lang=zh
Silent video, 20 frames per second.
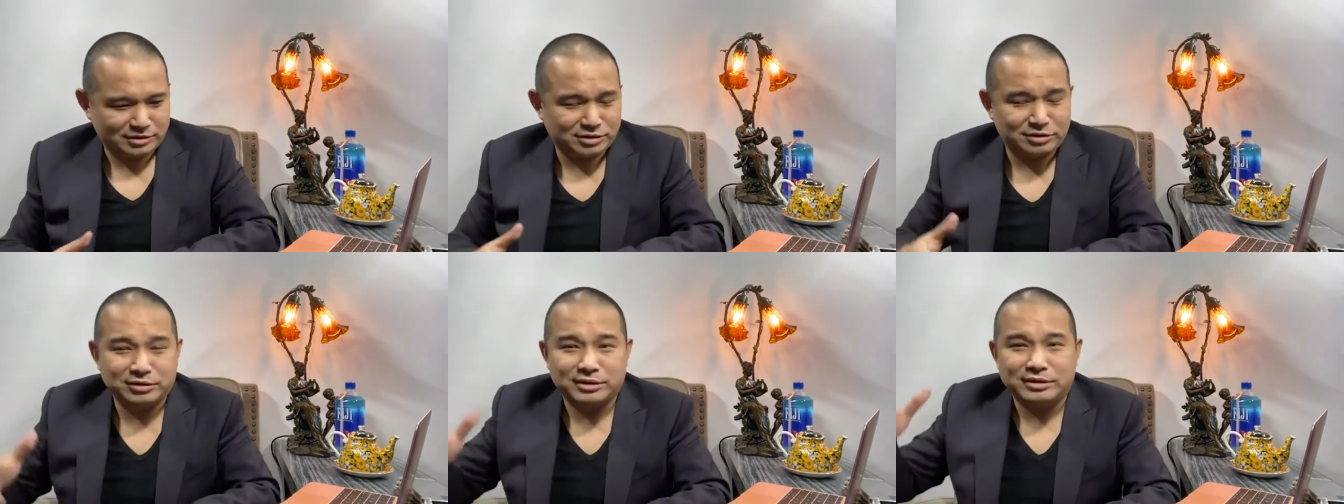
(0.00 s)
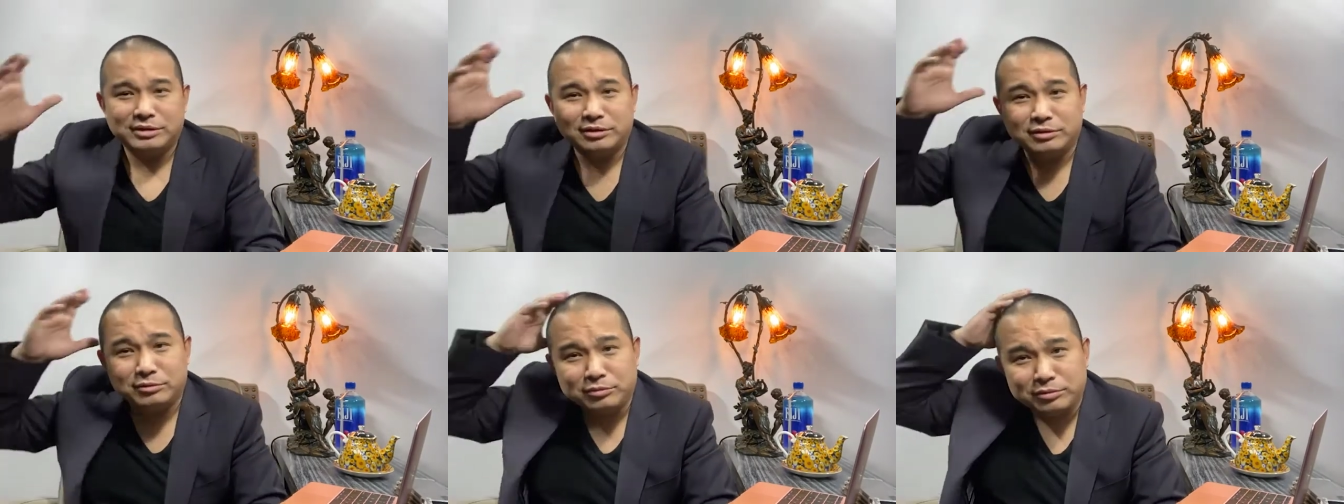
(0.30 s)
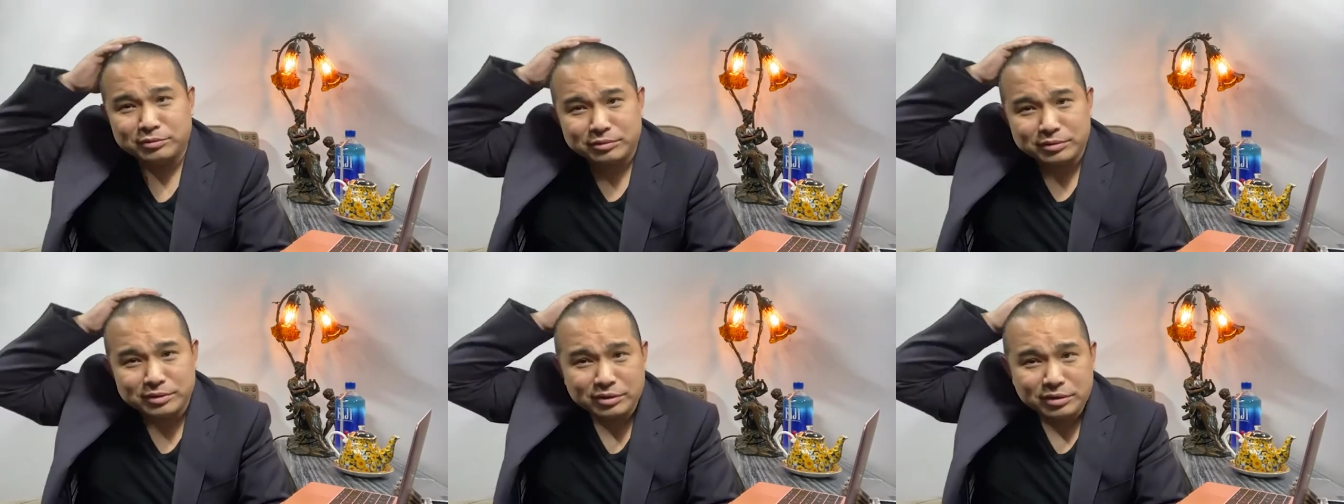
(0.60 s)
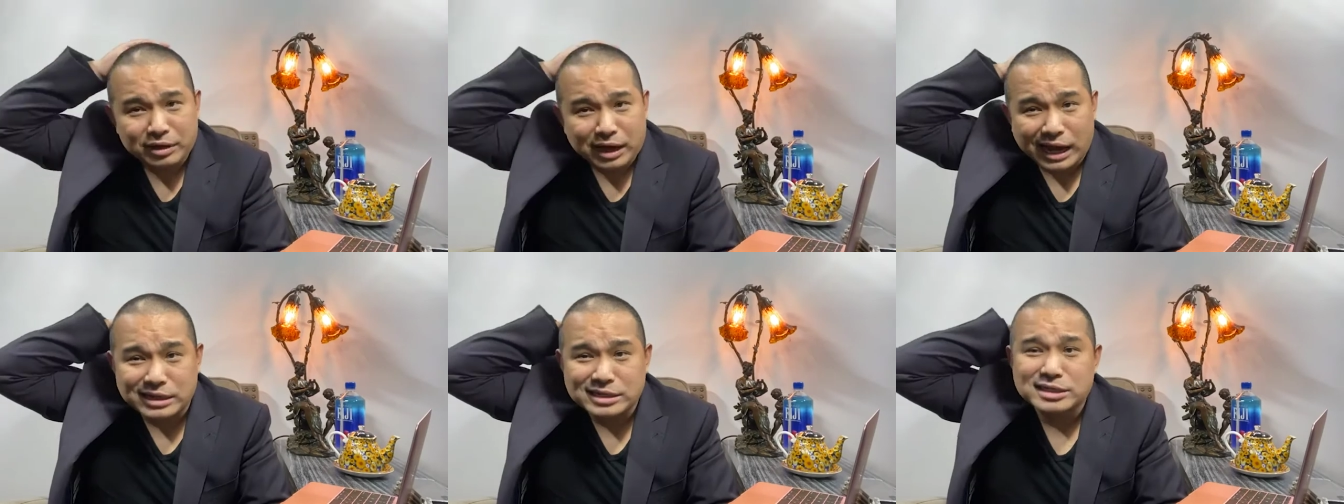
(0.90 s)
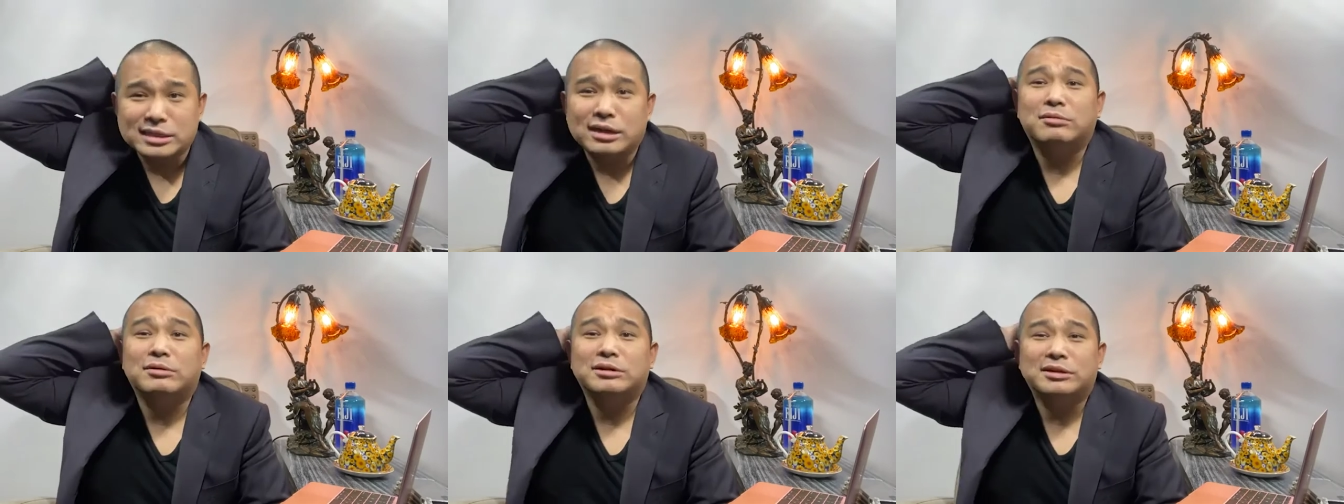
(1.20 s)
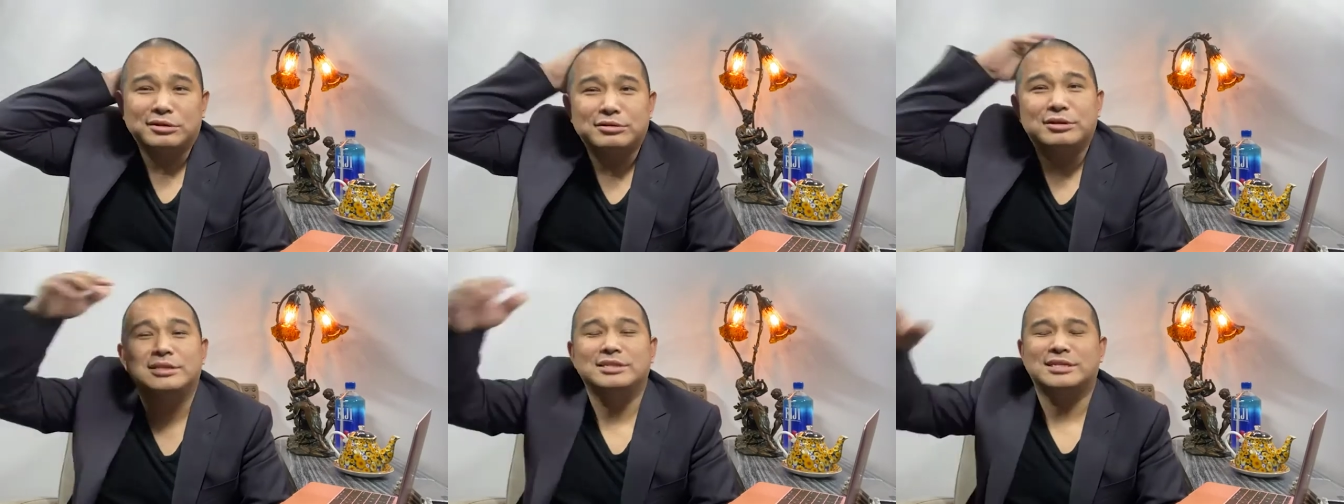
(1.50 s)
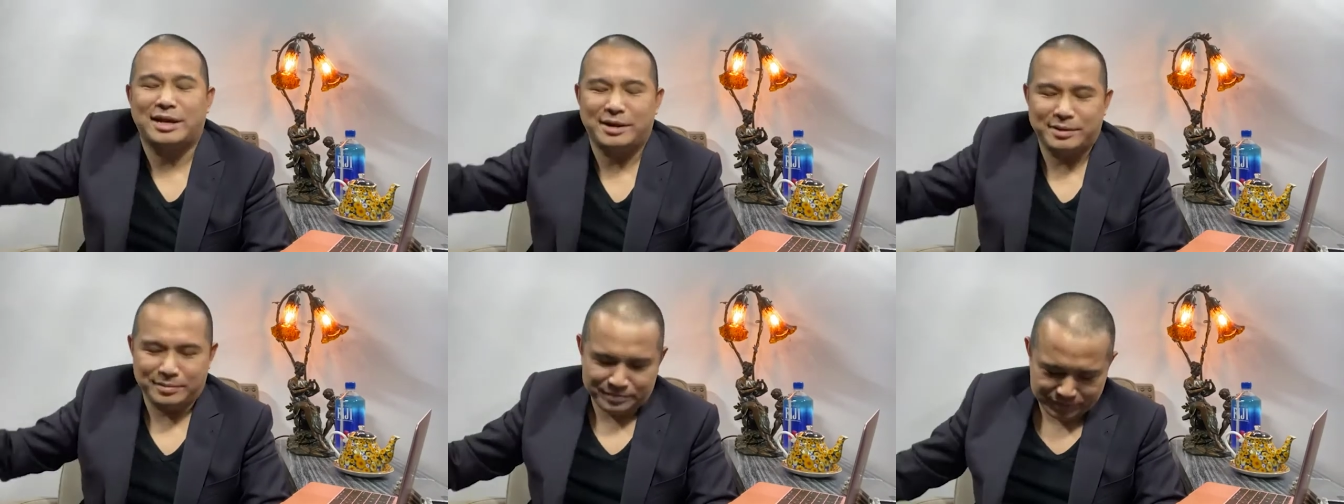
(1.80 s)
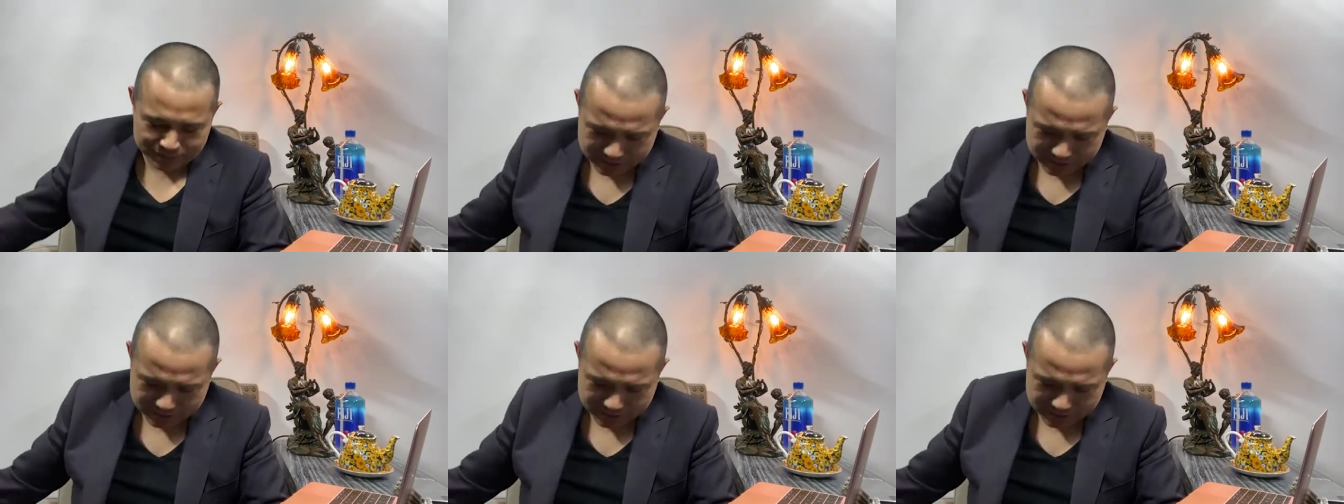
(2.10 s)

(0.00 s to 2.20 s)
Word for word: 这个还知道我的存在，